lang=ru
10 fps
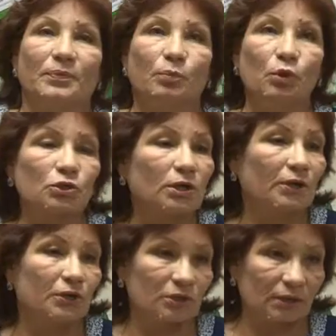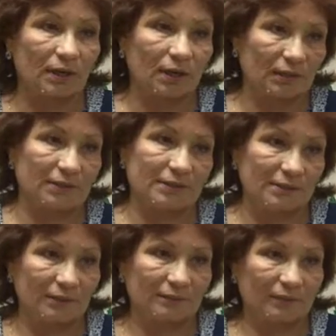Больше, конечно,
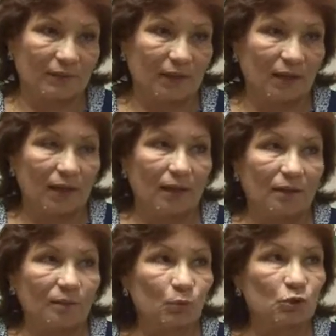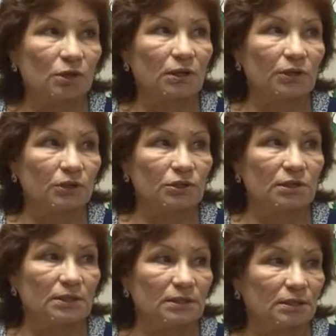радости. Немножко, конечно,
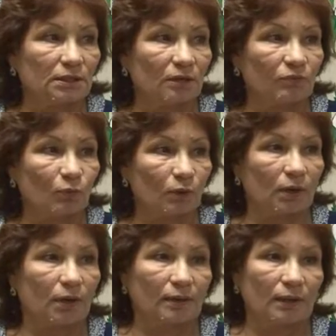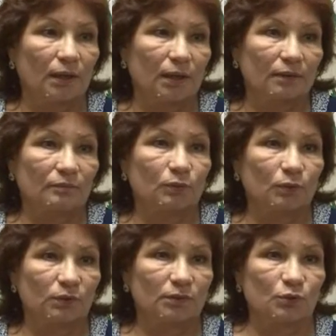есть и тревога,
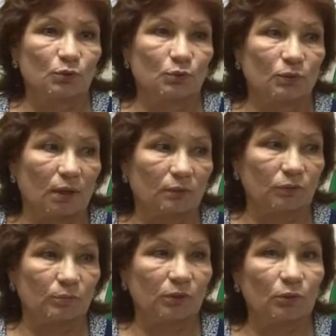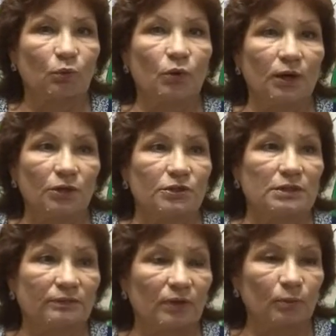вот, что как вот мы такое
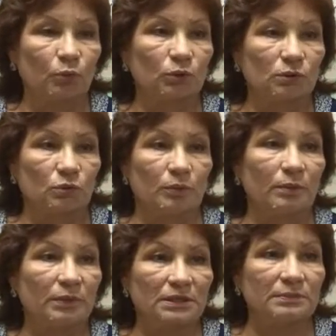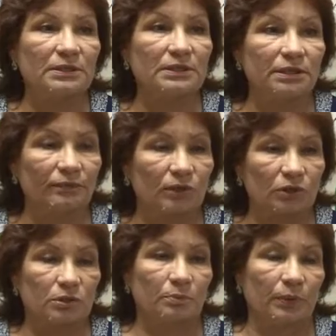количество работ сумеем разместить в
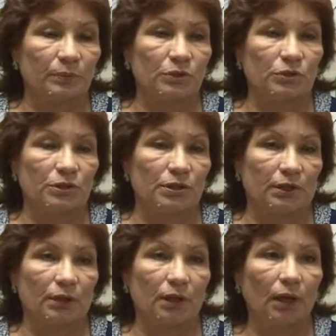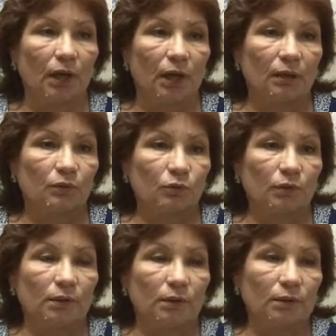нашем помещении. Ну
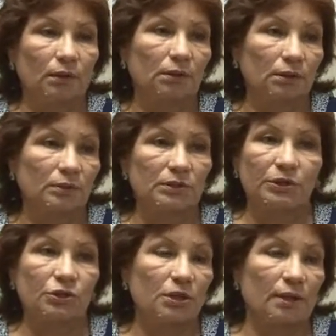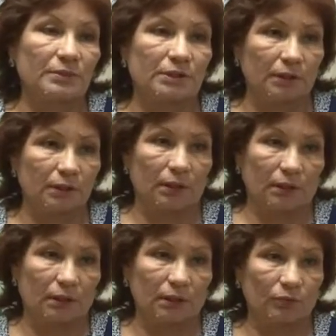и как-то мы заряжаемся
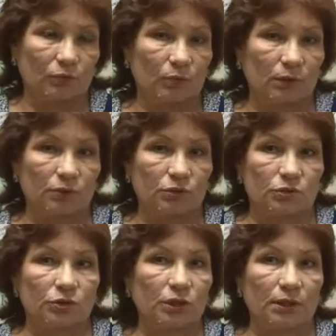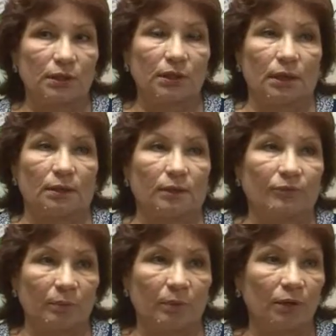энергией. Вот мы четыре дня
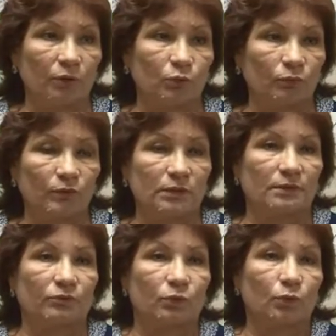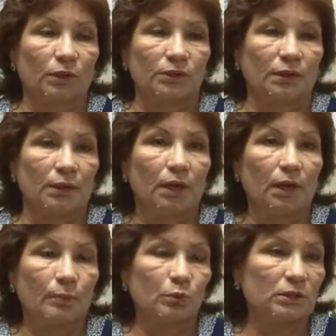оформляли эту выставку, уходили
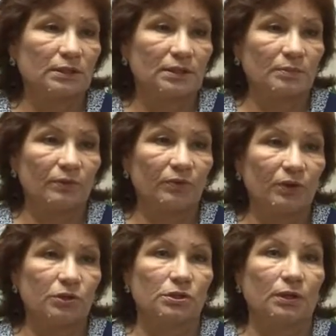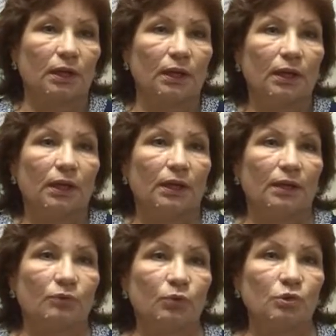после семи вечера,
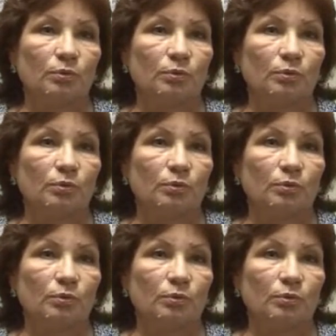и вроде